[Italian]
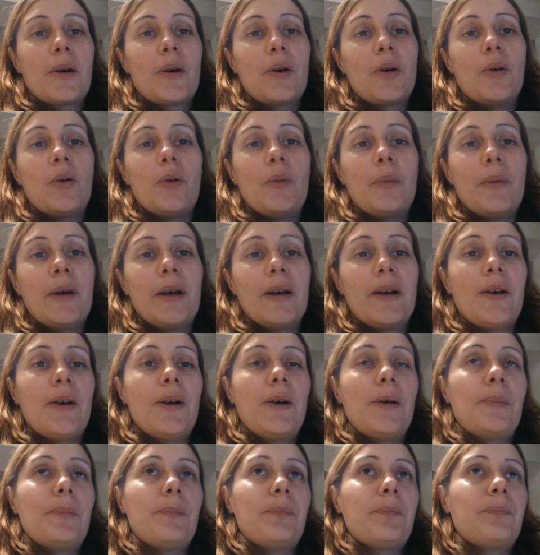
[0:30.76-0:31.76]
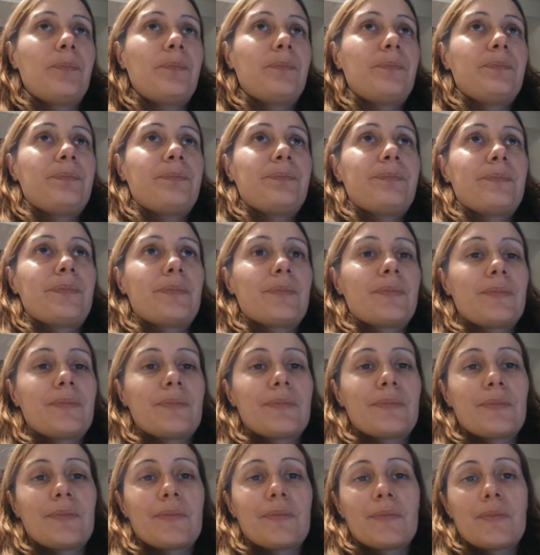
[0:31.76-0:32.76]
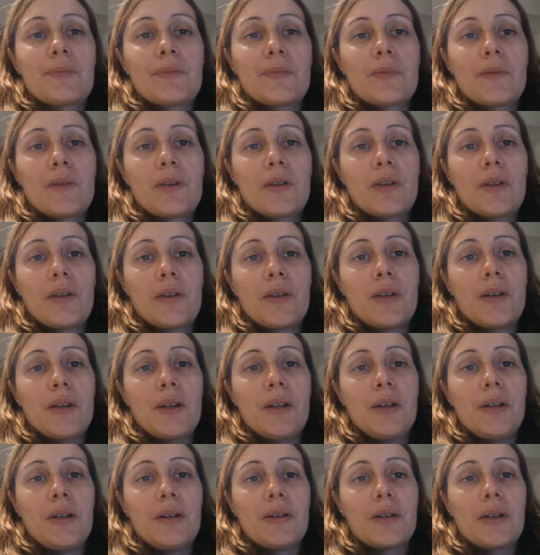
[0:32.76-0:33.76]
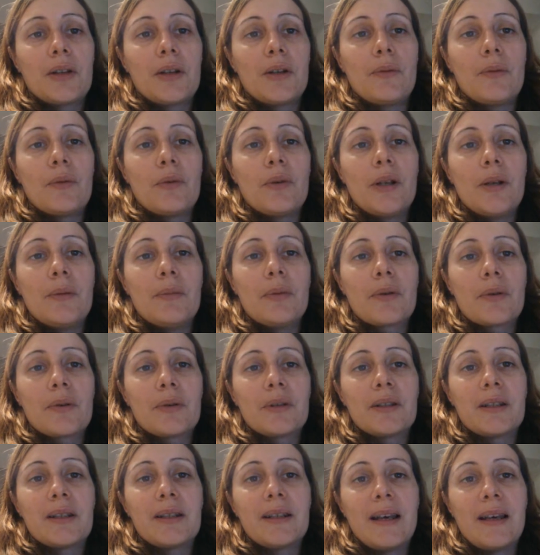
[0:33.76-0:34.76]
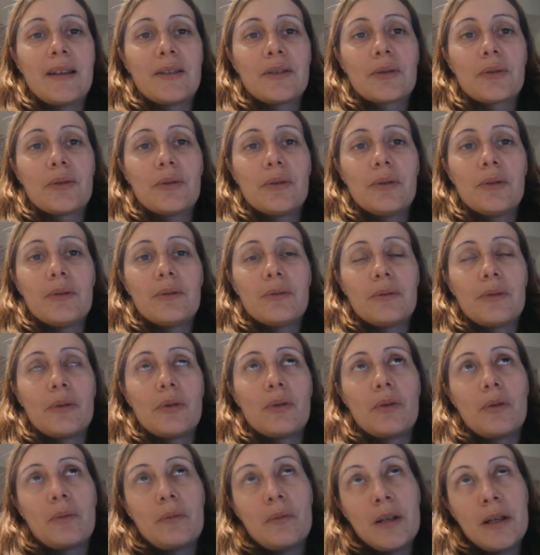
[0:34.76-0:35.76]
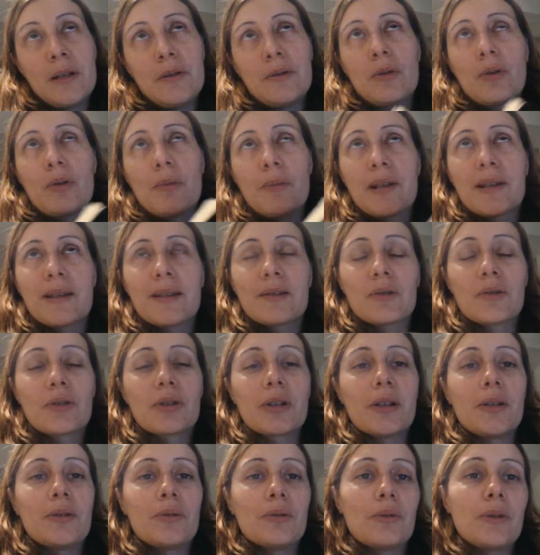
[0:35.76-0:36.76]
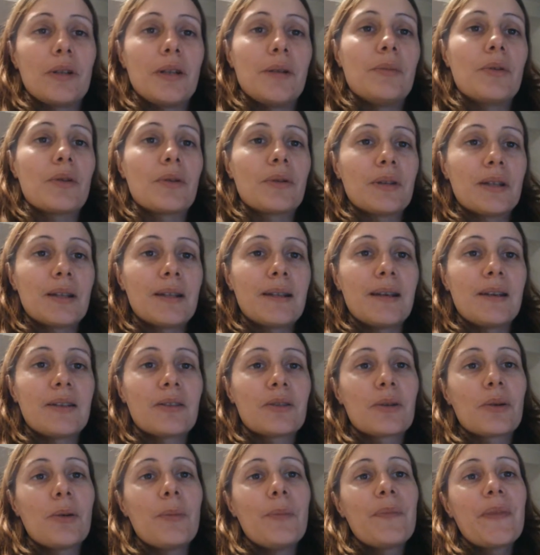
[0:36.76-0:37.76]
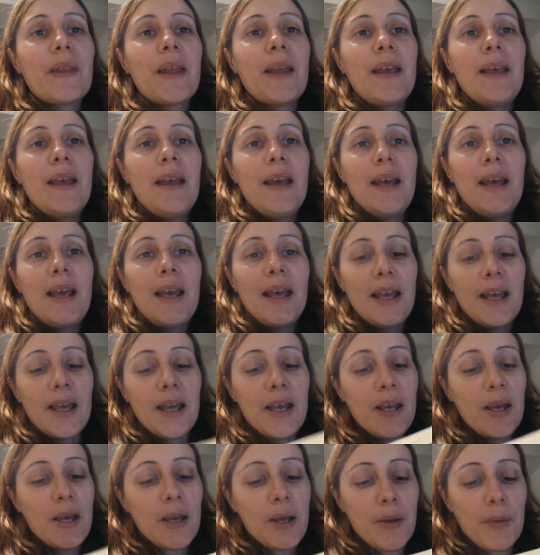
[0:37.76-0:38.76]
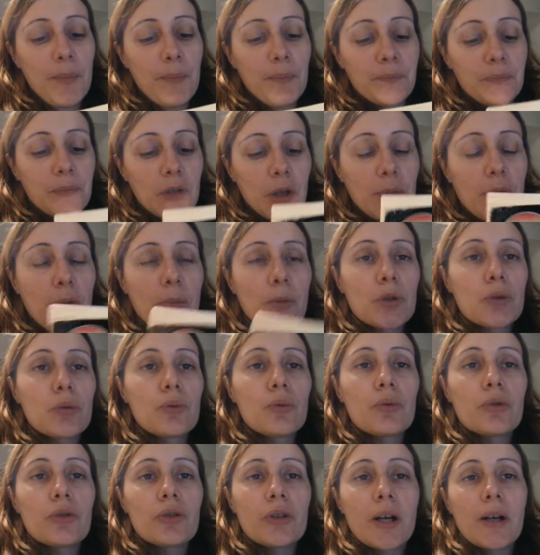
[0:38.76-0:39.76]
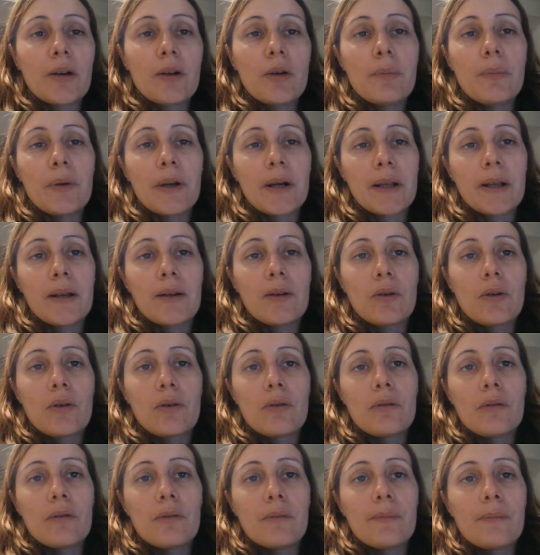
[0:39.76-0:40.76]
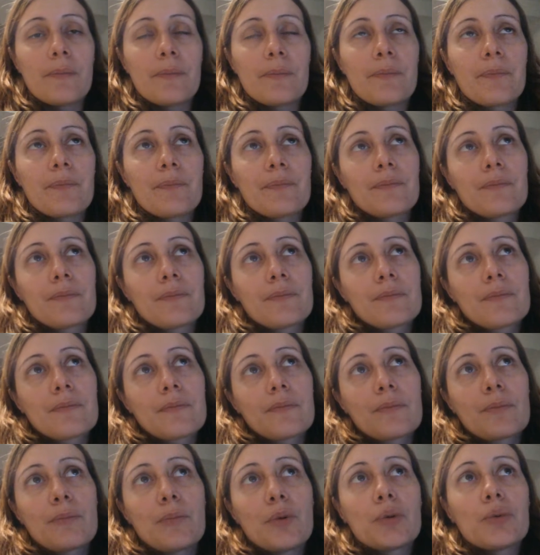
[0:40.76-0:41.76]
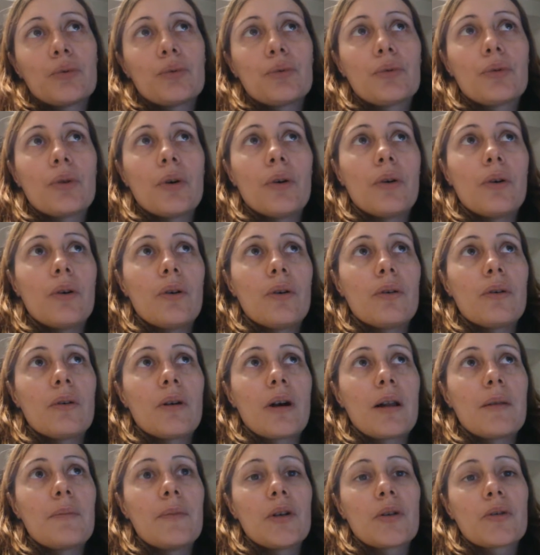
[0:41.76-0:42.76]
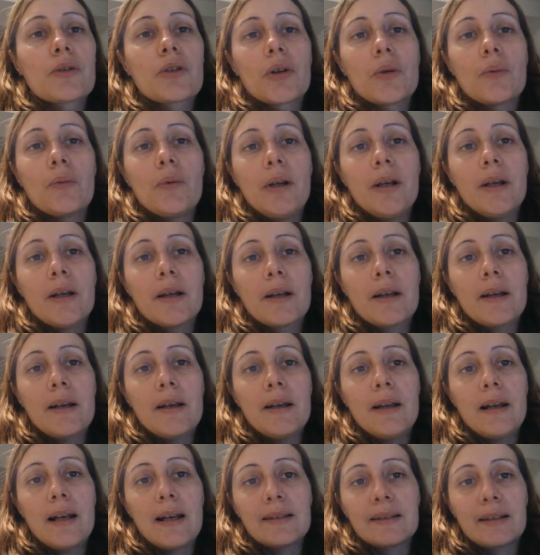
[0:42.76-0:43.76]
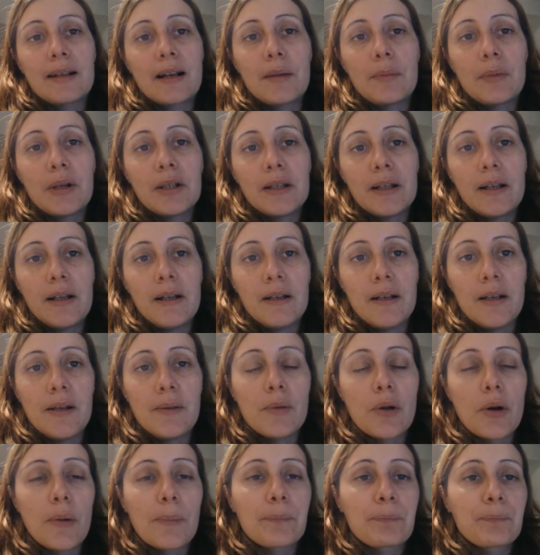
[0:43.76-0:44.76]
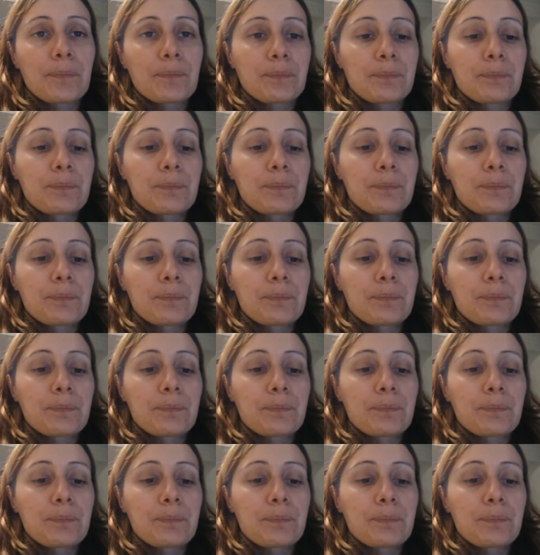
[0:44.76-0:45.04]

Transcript: come mm, si scrive un libro in tedesco, o meglio come è stato scritto un libro in tedesco e mm, mi è piaciuto un sacco perché ho potuto almeno seguire la trama del libro.